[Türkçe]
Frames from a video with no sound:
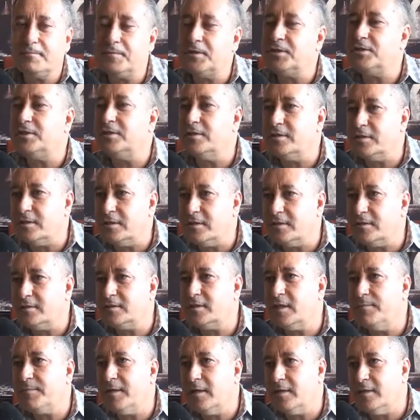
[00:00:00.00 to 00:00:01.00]
pişirdiği,
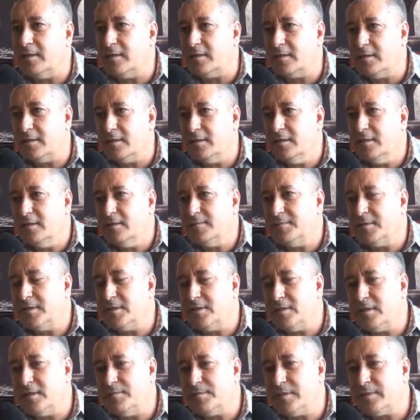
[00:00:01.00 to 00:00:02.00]
sabahları
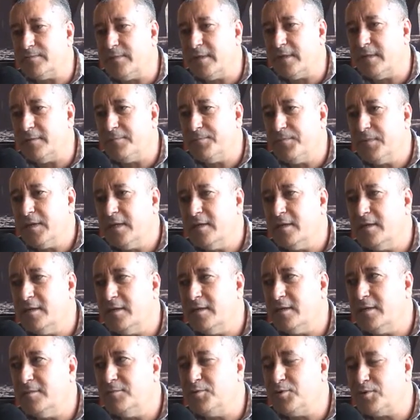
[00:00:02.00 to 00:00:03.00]
pişirdiğimiz ve
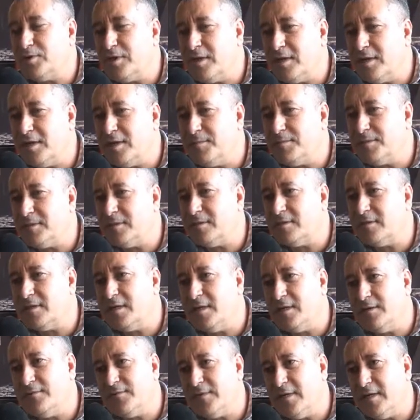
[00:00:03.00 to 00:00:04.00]
e, müşterilerimizin
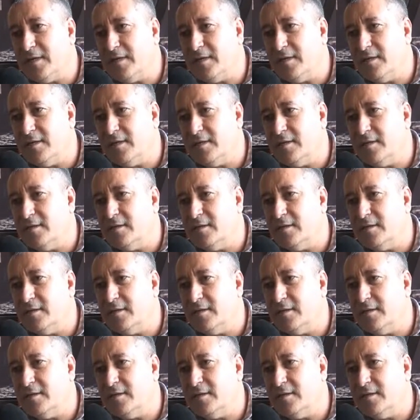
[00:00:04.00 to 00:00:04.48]
keyifle e,